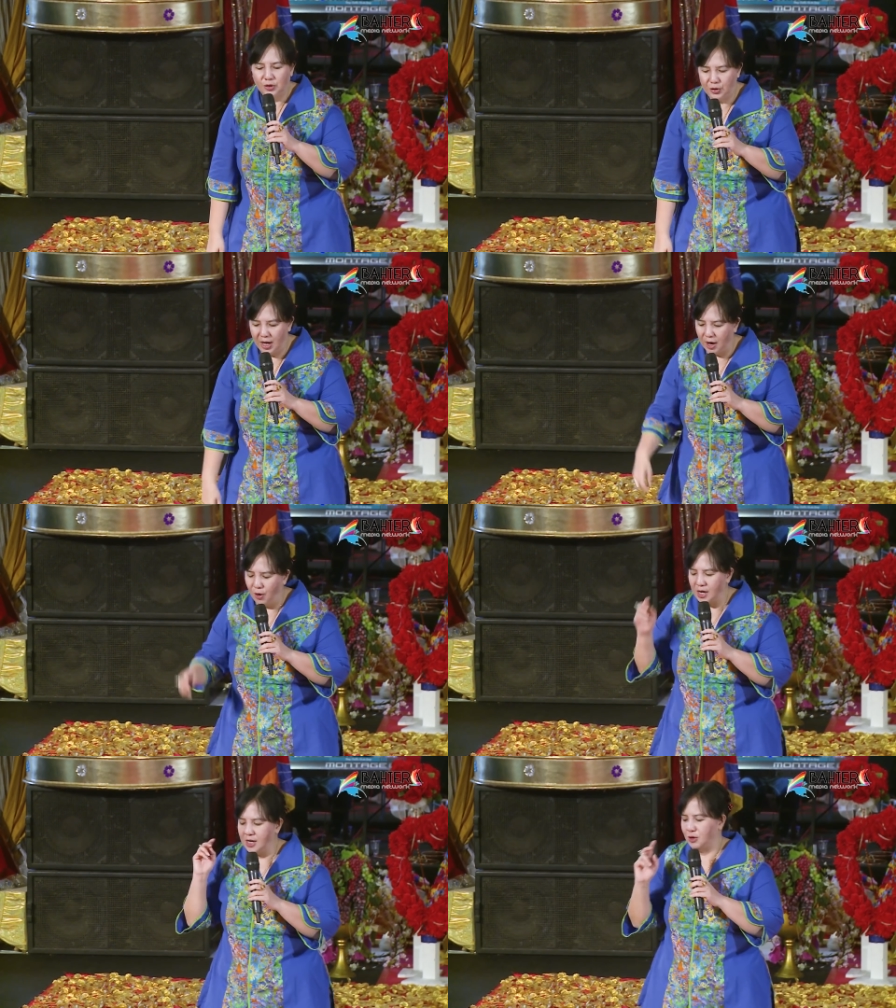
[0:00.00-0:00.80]

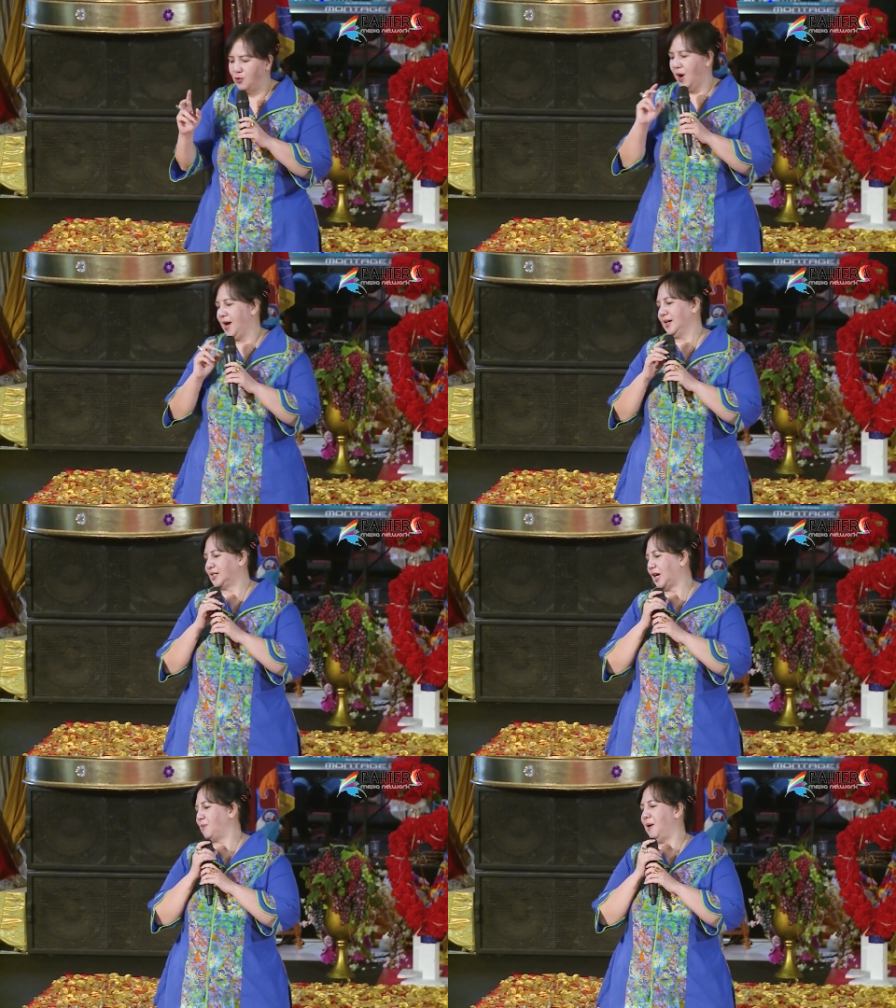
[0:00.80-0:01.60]
Saudara orang kedua yang
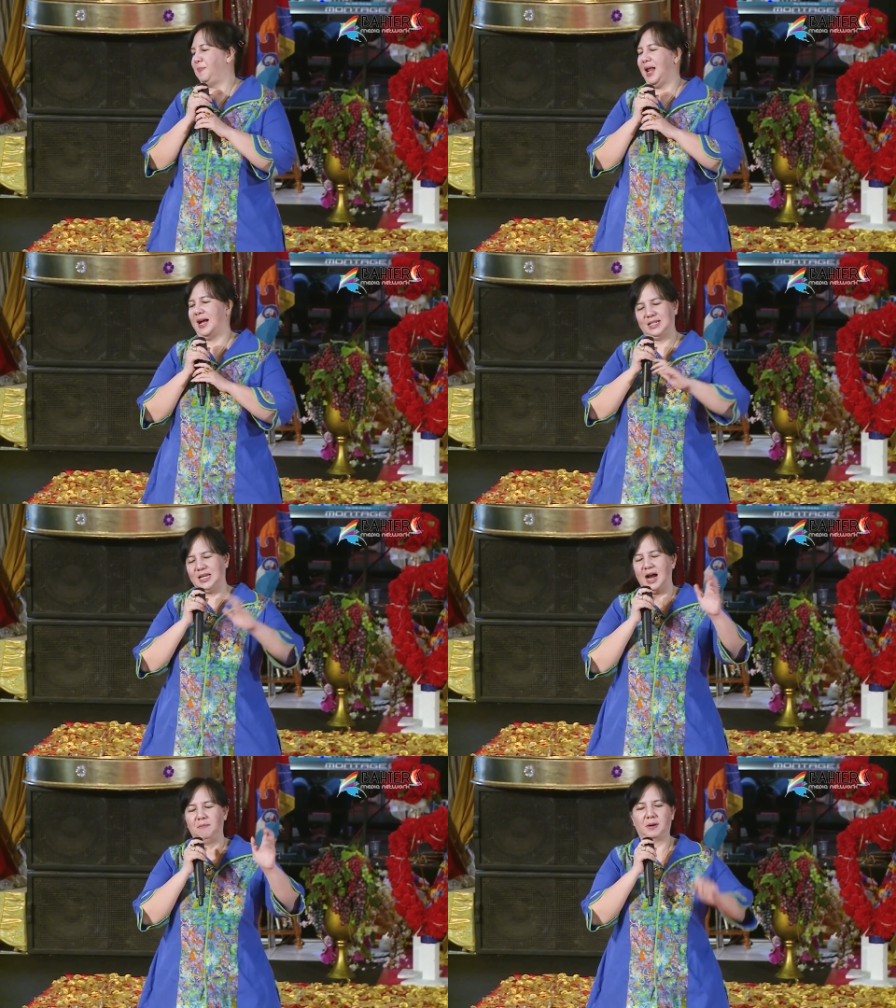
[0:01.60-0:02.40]
cek mah bilang
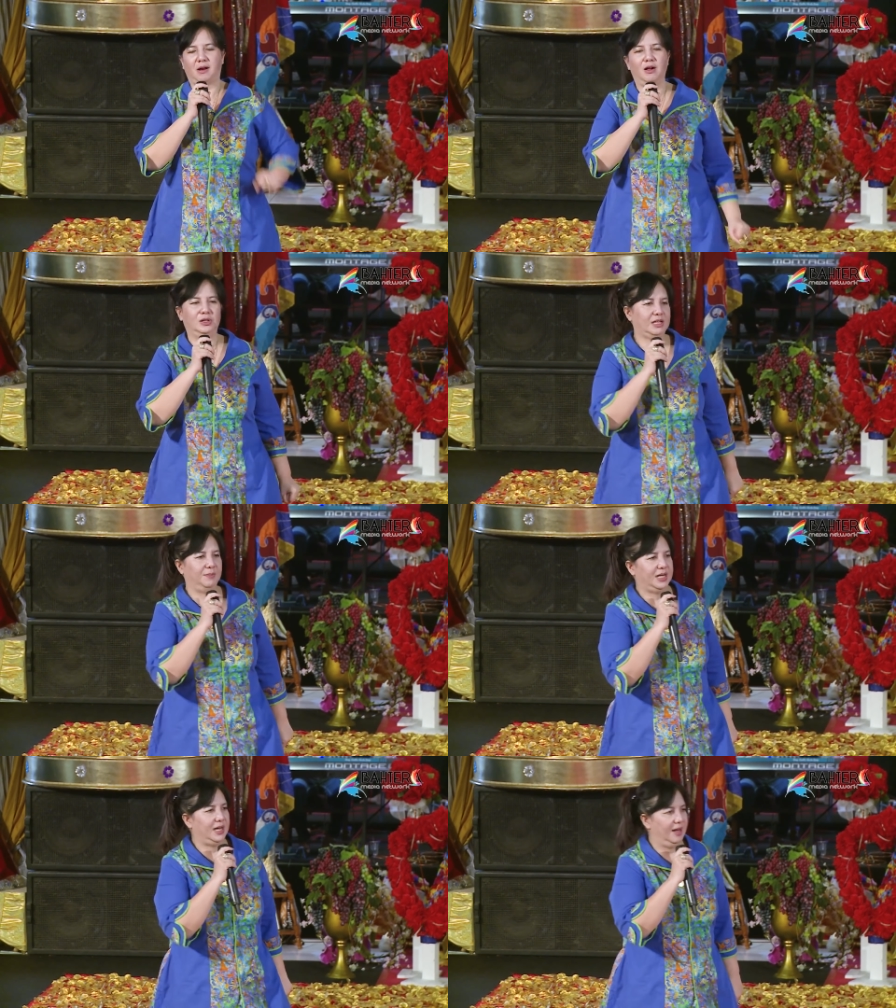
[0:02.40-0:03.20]
jangan bergaul
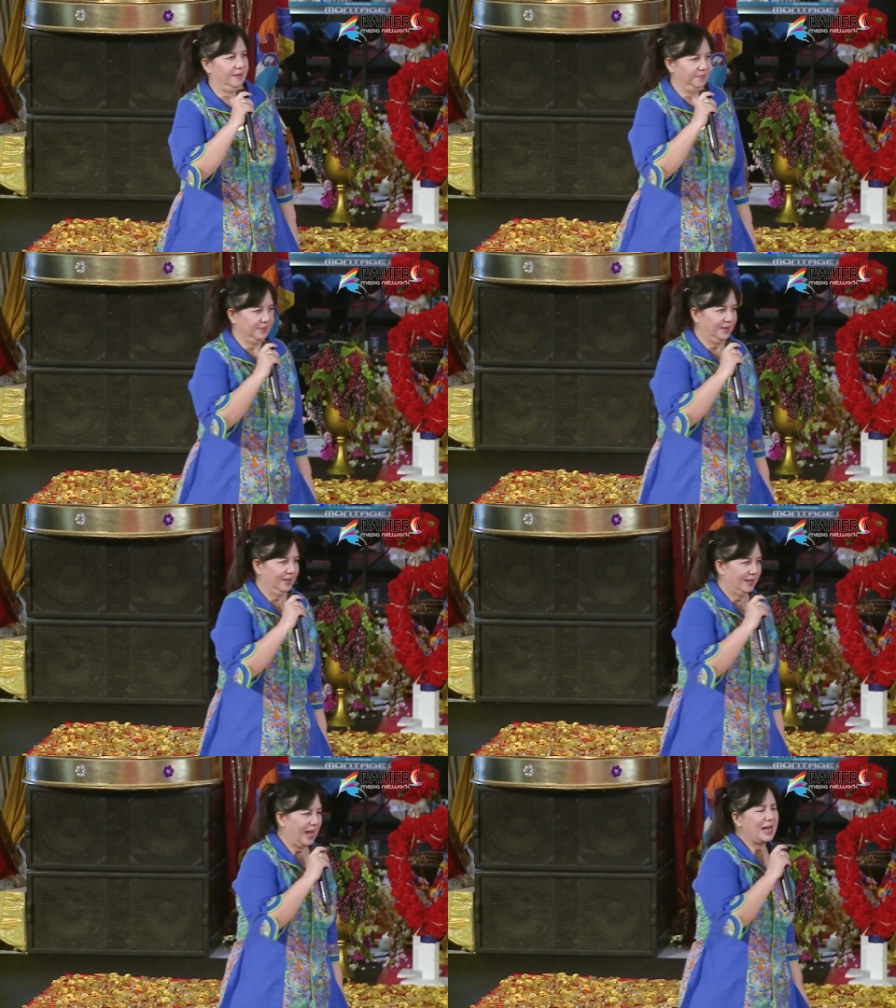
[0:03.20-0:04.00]
sama dia.
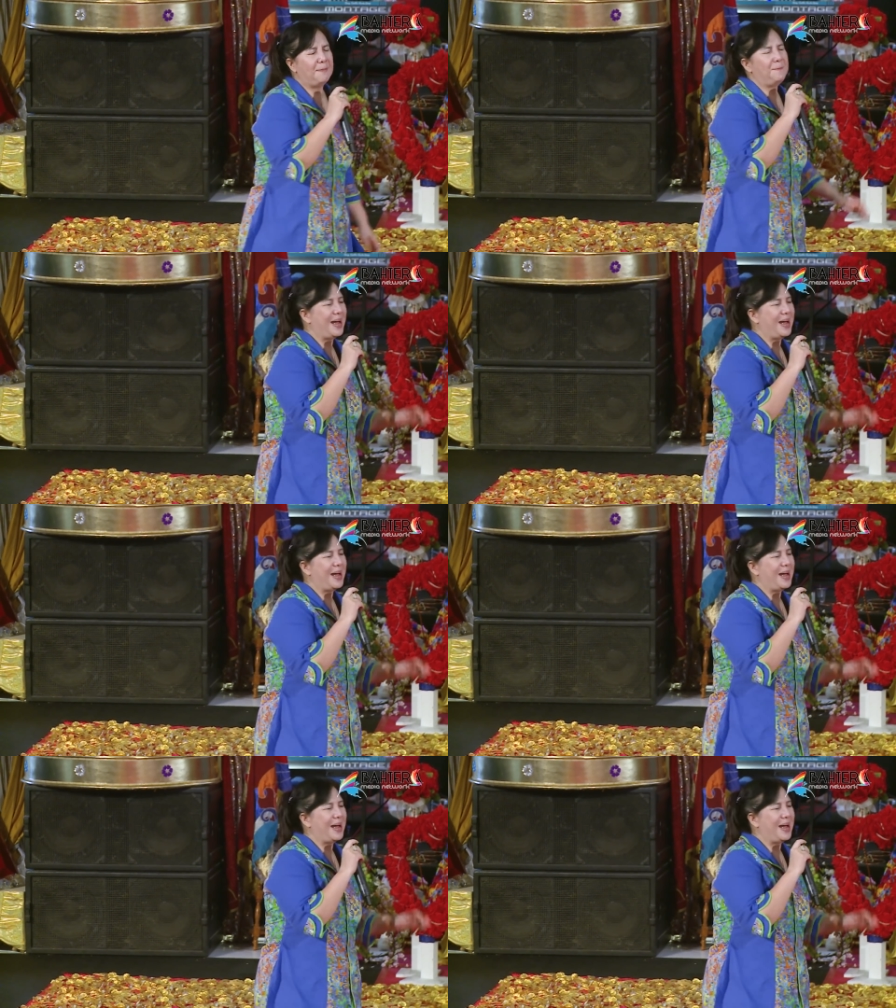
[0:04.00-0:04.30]
Karena